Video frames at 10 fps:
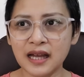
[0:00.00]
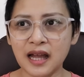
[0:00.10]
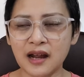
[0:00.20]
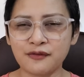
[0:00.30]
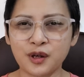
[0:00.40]

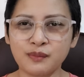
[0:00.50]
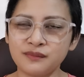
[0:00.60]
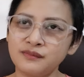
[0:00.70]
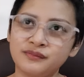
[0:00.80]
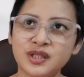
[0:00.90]
uh,
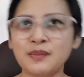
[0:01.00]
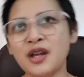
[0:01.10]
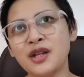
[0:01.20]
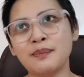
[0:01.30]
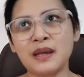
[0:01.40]
from some
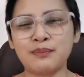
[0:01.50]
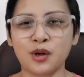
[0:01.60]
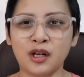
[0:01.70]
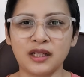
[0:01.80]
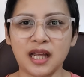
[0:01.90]
other
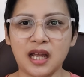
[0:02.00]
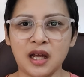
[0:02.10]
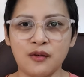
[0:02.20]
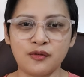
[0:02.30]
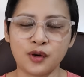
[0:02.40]
people
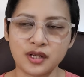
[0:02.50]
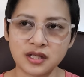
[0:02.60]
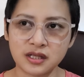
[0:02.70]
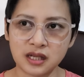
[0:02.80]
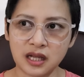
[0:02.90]
na of
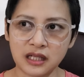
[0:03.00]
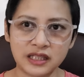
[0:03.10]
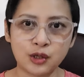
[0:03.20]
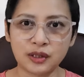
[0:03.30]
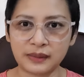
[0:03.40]
course uh,
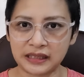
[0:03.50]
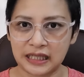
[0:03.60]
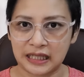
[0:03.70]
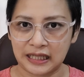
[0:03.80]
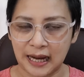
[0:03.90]
hindi ko naman
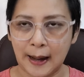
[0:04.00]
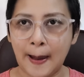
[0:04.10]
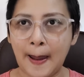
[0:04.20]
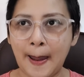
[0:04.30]
kilala.